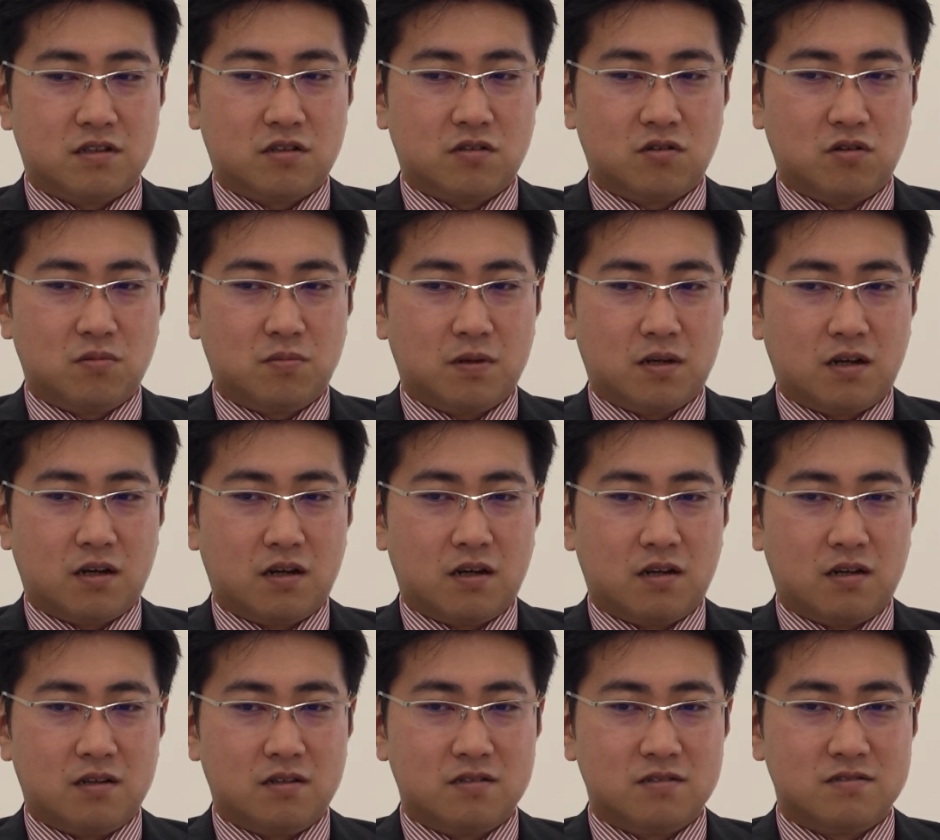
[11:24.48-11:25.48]
例えば
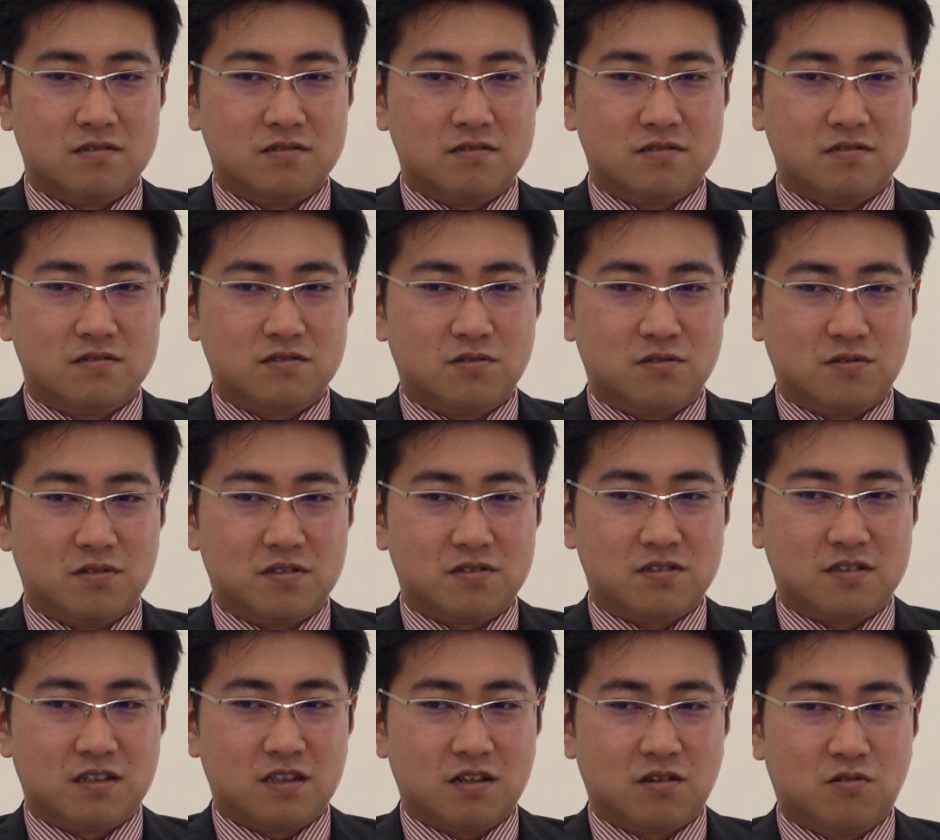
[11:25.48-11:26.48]
そうです
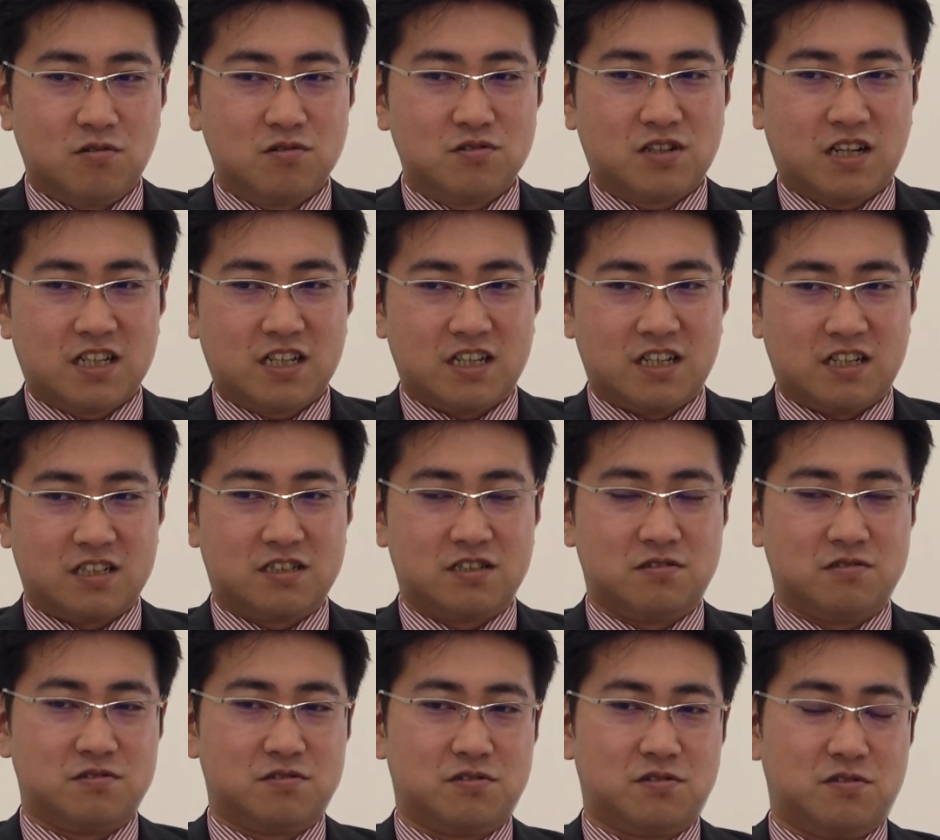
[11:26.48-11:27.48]
ねこういう方いらっしゃ
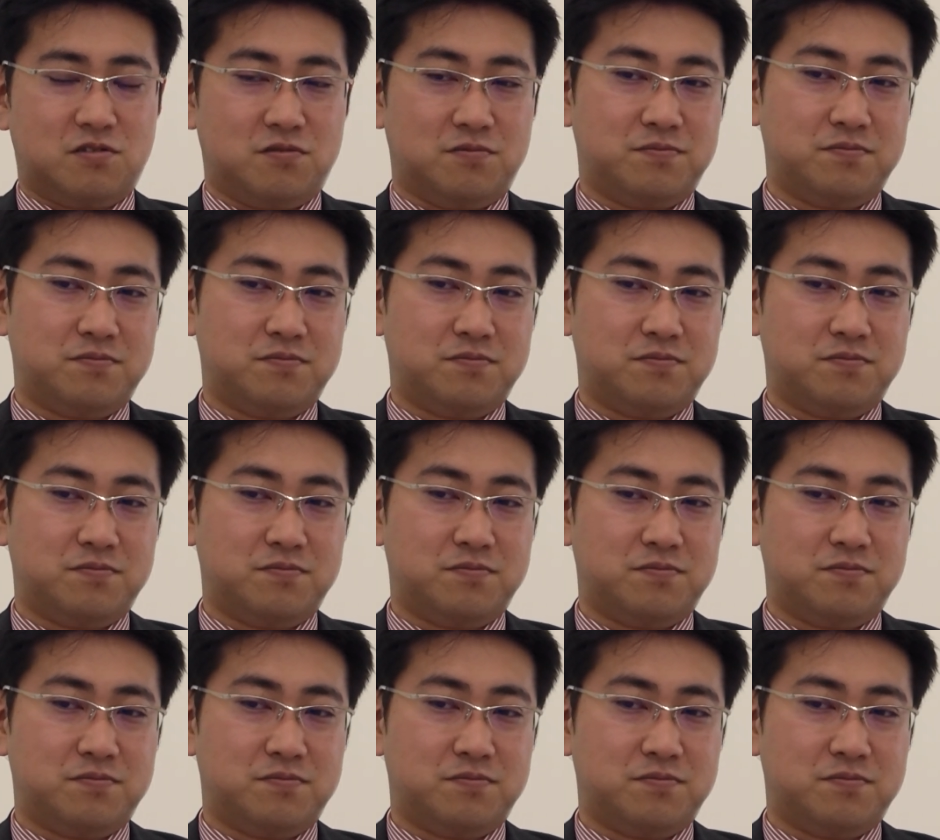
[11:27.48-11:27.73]
るんですよ